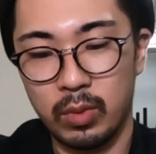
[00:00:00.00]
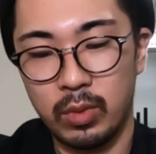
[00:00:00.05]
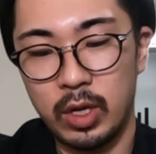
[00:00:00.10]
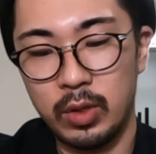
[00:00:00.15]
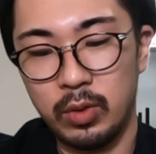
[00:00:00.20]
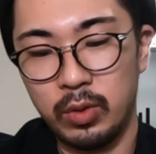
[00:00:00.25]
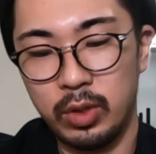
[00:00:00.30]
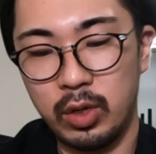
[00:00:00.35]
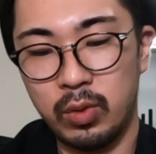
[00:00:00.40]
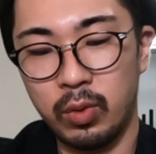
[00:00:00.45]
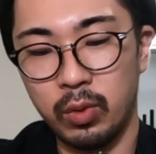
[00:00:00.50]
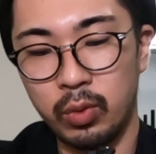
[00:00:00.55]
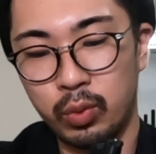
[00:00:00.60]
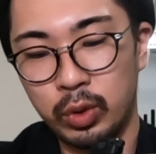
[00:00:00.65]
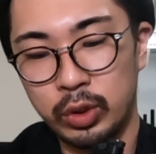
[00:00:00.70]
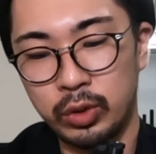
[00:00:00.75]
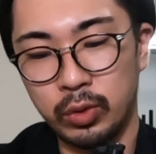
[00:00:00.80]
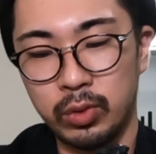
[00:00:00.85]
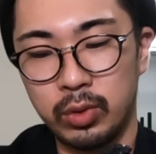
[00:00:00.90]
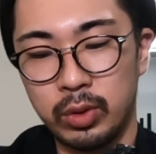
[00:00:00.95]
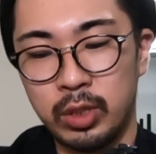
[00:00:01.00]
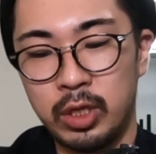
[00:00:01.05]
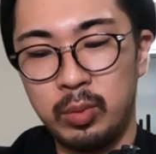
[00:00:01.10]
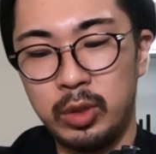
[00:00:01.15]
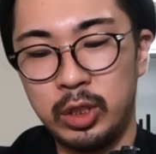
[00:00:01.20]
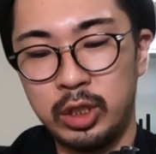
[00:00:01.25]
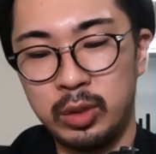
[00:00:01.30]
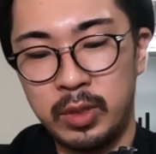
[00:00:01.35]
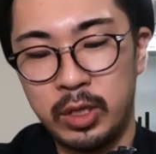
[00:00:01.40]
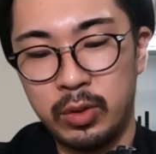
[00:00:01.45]
なのでここはちょっと
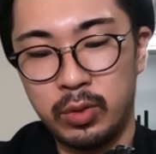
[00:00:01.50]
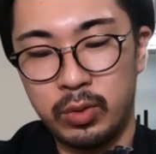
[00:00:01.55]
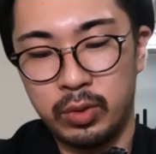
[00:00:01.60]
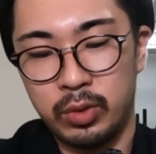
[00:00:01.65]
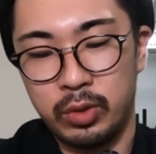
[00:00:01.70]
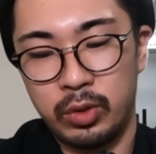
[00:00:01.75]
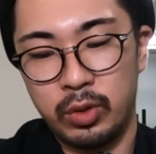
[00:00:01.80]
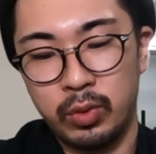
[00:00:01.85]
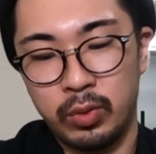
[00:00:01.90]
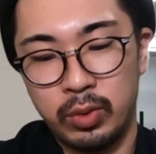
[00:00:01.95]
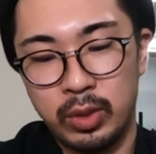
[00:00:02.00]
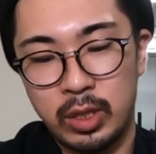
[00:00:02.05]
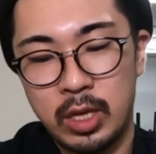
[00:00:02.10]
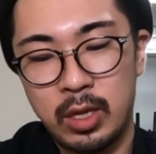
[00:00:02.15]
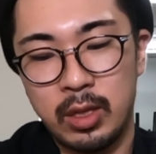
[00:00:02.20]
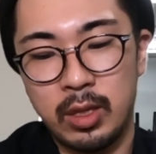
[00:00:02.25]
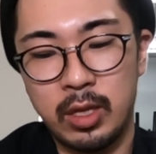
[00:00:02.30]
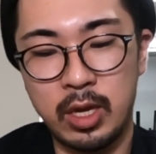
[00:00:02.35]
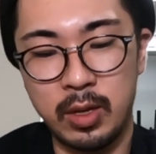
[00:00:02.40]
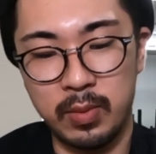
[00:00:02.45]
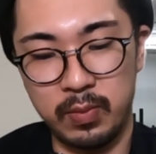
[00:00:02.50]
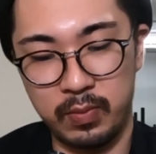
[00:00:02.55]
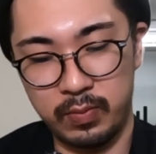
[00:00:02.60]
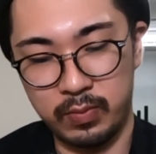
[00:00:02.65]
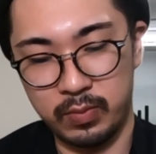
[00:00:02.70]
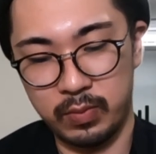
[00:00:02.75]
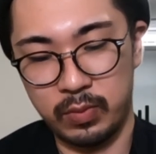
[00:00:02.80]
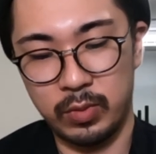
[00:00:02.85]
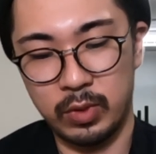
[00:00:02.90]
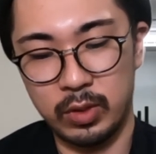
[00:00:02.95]
厳しめの4点で
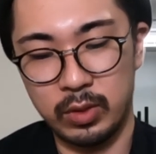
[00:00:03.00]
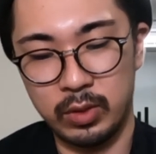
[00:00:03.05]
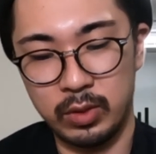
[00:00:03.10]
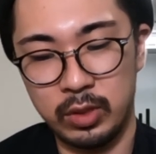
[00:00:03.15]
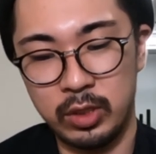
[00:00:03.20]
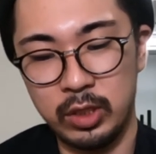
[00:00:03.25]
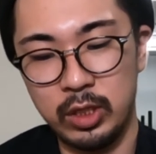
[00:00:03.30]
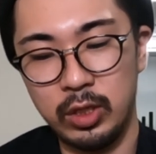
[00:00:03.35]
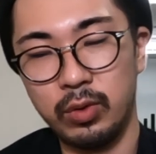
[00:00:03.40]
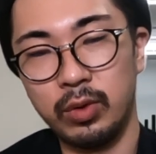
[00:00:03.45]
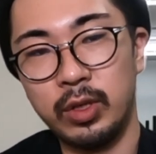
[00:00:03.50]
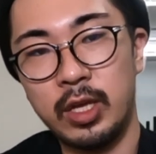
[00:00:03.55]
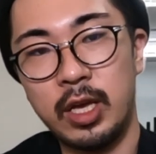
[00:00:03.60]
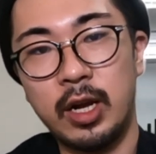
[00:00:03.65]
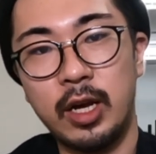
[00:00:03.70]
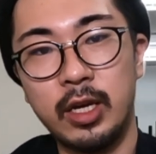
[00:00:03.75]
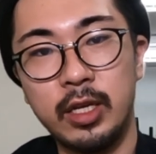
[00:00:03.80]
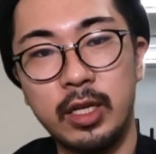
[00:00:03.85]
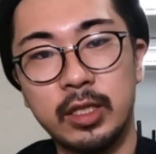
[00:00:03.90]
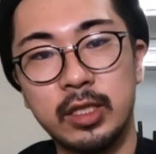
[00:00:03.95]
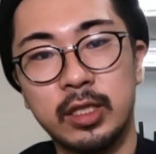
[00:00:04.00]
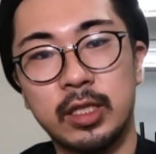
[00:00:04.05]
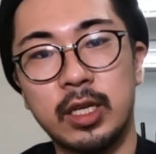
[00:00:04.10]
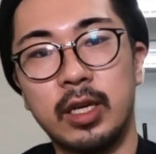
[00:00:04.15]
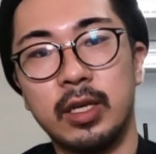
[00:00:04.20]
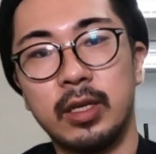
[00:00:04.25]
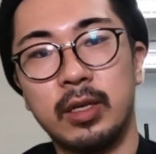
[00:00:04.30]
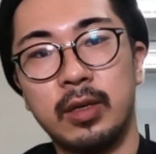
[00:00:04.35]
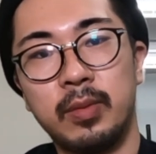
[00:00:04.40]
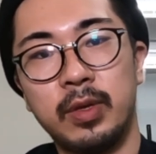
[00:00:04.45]
次の狙いやす
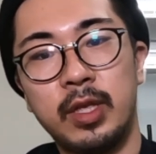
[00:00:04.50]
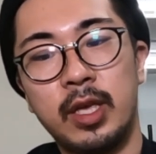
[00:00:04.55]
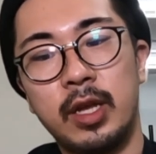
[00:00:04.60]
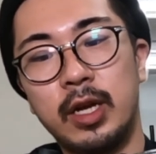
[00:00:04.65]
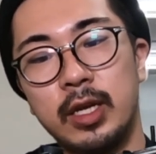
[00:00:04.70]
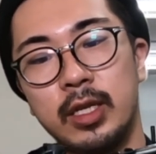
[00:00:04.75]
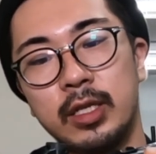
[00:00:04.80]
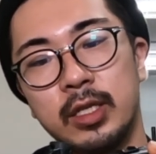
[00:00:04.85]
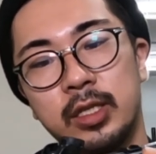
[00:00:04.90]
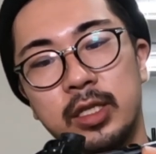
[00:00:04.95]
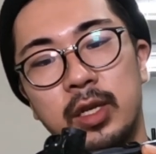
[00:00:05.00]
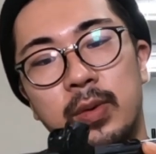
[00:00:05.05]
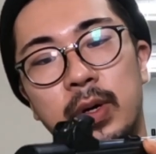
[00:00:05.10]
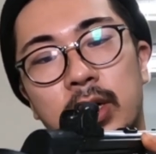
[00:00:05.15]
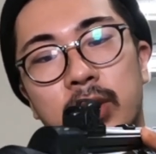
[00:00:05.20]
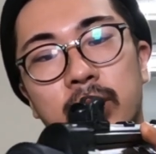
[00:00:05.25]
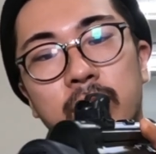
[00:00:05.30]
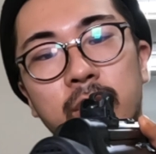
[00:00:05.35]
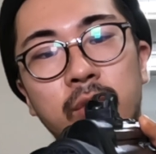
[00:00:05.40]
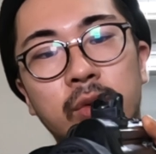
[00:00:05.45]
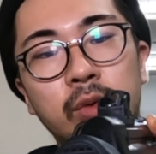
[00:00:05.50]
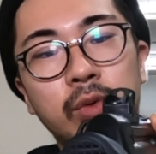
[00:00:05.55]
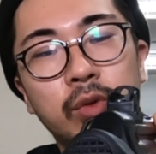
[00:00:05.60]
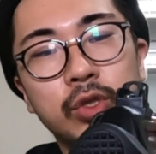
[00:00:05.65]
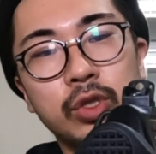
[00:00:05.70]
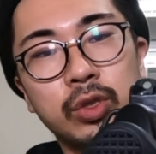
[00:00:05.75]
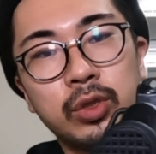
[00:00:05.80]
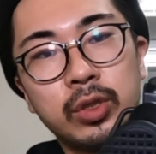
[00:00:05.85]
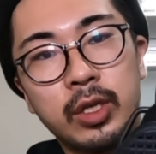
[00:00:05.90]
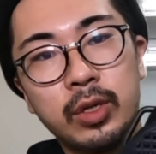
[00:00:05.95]
さ狙いやすさはこ
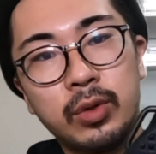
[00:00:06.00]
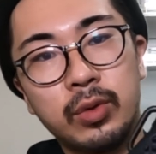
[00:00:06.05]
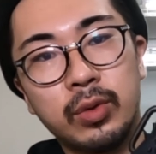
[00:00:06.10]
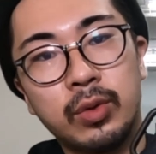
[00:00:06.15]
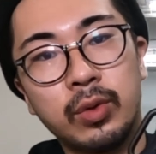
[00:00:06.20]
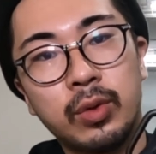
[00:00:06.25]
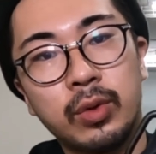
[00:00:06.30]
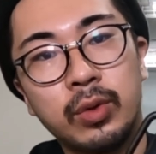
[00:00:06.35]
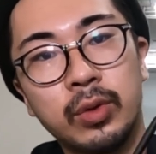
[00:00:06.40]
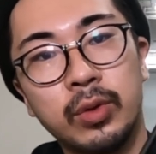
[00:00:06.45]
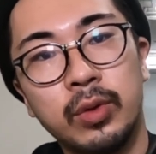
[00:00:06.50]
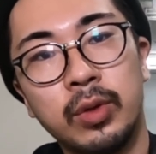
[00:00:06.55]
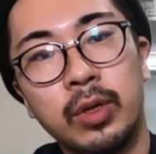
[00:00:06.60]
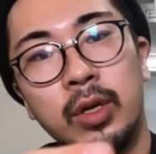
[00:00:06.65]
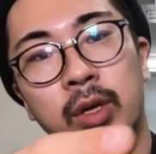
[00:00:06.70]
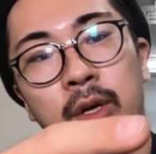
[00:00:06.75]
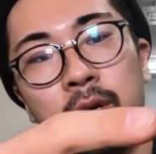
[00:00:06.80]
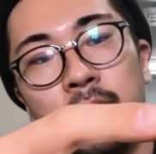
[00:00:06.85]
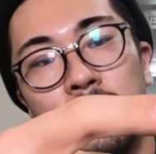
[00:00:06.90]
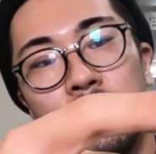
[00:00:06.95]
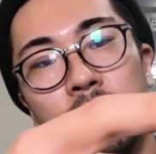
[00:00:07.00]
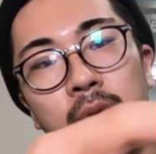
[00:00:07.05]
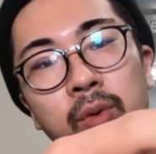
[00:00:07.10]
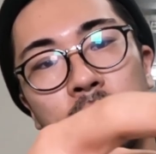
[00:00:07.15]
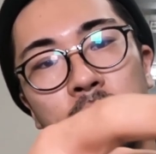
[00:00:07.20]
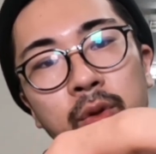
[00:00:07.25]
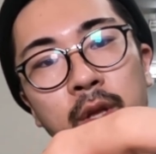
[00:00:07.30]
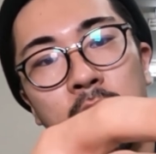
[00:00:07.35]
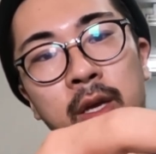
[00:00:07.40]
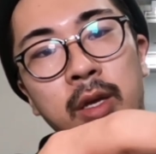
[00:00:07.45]
の銃でいうとこ
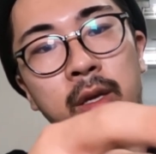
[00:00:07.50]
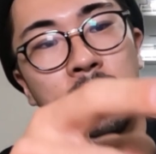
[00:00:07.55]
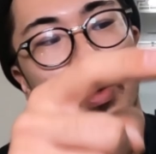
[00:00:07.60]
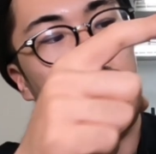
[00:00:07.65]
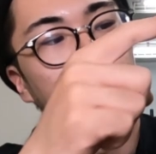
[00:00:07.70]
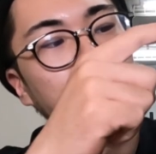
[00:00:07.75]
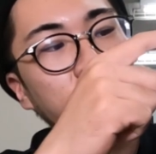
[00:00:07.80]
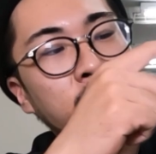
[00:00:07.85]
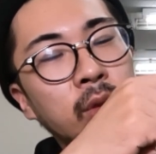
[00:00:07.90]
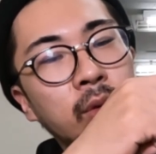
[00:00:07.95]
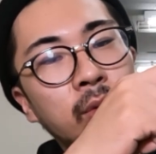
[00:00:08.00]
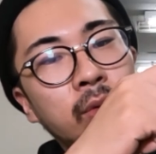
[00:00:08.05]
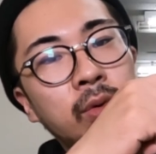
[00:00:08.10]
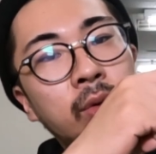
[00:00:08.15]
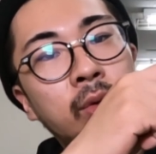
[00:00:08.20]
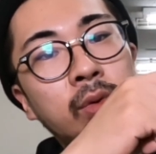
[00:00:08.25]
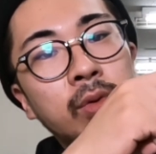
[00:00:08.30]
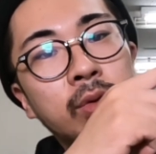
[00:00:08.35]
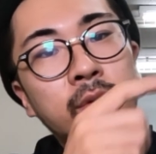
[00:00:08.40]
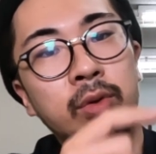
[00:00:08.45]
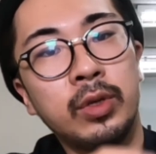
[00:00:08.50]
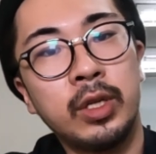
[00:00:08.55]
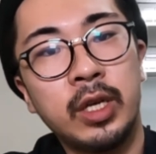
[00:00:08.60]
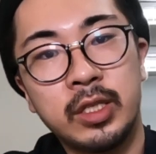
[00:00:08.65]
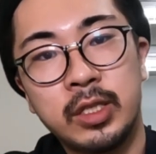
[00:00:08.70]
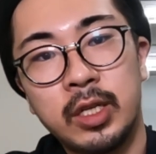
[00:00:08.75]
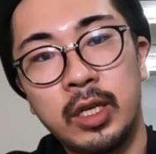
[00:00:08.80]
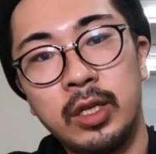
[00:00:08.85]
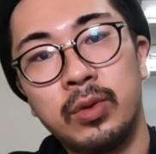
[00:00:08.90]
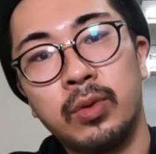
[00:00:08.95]
このね
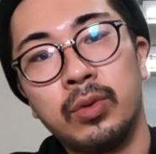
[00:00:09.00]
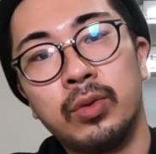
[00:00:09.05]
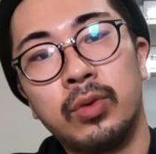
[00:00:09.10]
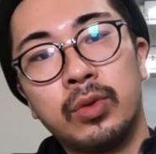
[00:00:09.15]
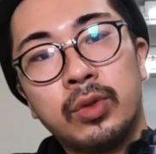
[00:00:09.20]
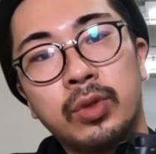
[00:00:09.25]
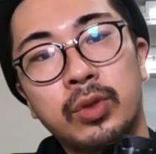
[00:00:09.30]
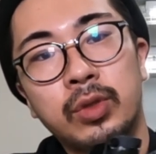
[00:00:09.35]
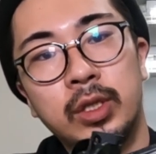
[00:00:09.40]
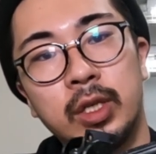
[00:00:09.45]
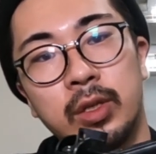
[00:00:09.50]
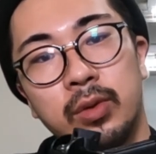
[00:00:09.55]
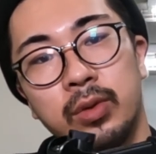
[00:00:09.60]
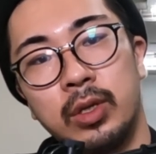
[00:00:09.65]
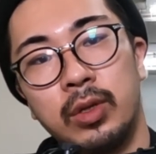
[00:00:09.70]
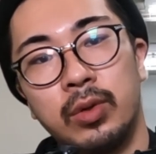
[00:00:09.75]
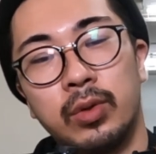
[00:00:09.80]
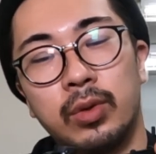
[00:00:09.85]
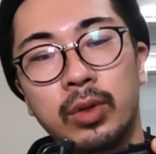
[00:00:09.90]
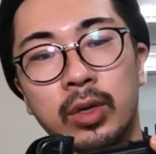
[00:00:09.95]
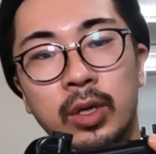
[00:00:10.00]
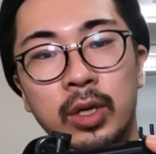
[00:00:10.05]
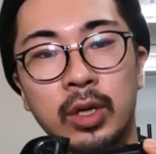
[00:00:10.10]
フロントリアサイド覗いた時の